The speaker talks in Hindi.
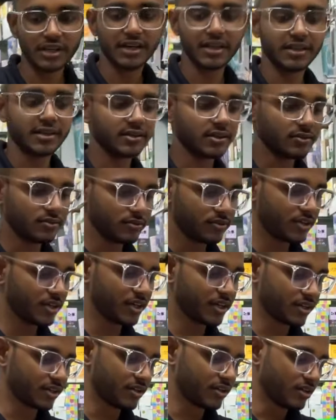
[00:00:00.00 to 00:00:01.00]
दिखा देता हूँ
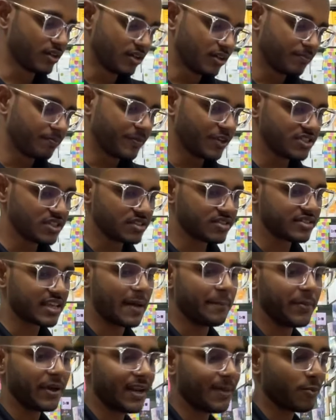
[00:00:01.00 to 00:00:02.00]
ठीक है मैं जस्ट
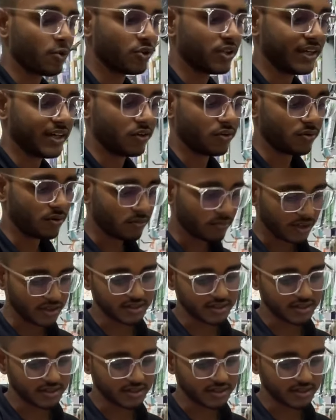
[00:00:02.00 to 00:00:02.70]
सैंपल आपको दिखा रहा हूँ